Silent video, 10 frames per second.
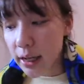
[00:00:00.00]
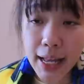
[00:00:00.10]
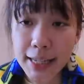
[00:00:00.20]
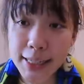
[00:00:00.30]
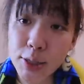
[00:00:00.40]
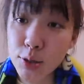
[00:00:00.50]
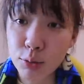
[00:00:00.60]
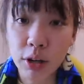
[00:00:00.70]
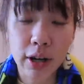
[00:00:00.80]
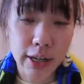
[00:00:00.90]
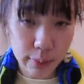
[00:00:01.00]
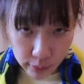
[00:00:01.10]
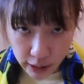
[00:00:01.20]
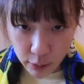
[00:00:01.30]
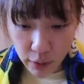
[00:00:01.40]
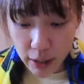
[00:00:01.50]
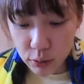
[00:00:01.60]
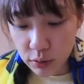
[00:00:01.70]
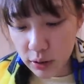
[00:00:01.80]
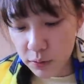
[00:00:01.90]
那星期五当然也不例外，
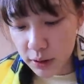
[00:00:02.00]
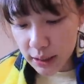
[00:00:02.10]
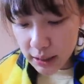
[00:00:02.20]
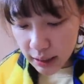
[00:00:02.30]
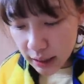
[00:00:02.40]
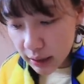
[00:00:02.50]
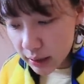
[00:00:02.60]
所以我今天